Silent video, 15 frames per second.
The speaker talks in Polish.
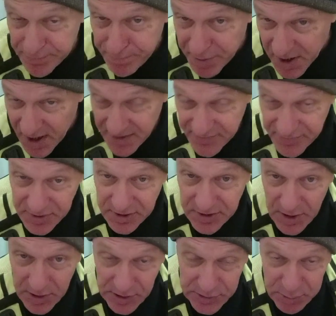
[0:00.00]
prawnych
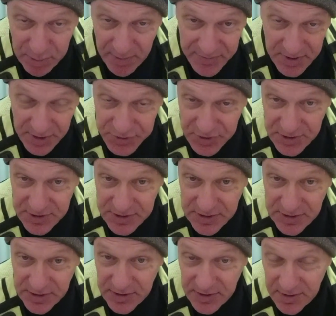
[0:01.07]
Jarosław
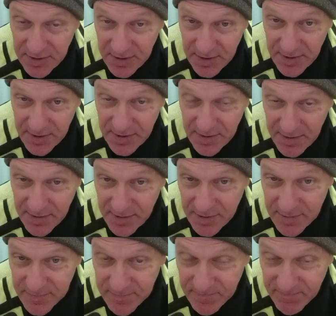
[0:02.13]
Kaczyński
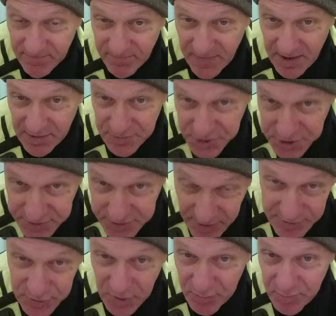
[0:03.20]

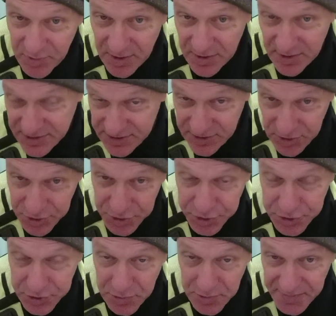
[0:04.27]
świadomie
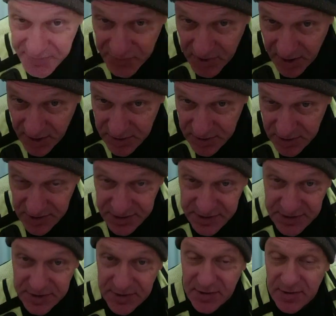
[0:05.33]
zniszczył
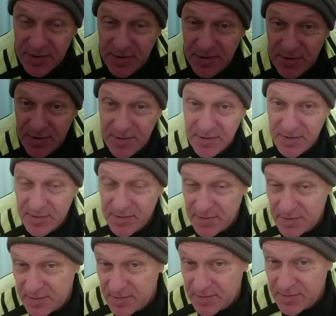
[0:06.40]
wieniec
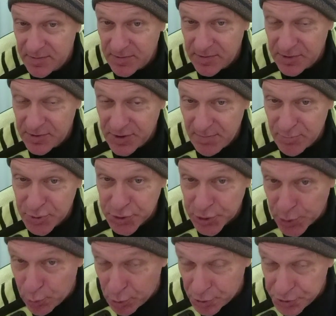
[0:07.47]
i tam
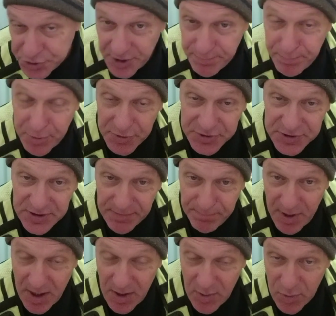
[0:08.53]
szkło się
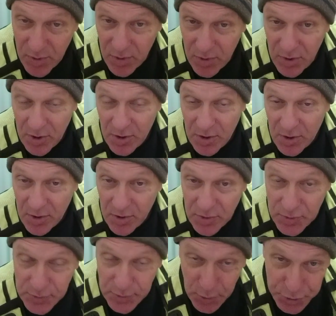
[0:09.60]
posypało,
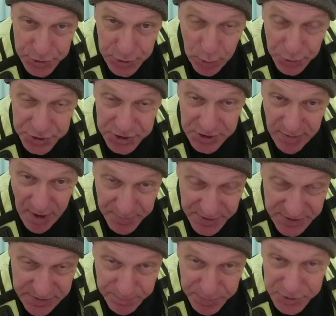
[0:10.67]
to szkło trzeba
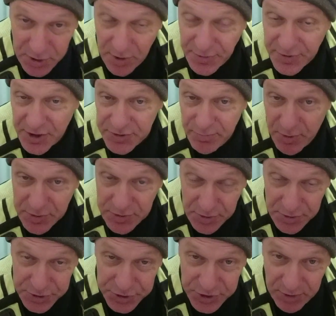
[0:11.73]
posprzątać, bo
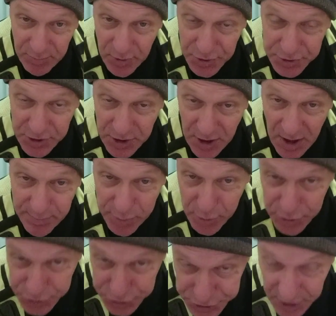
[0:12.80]
ktoś się może
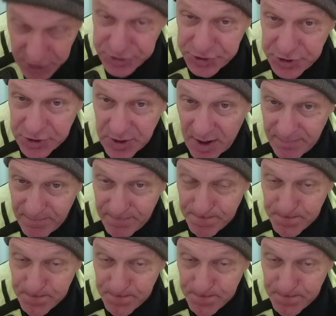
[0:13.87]
albo dzieci tam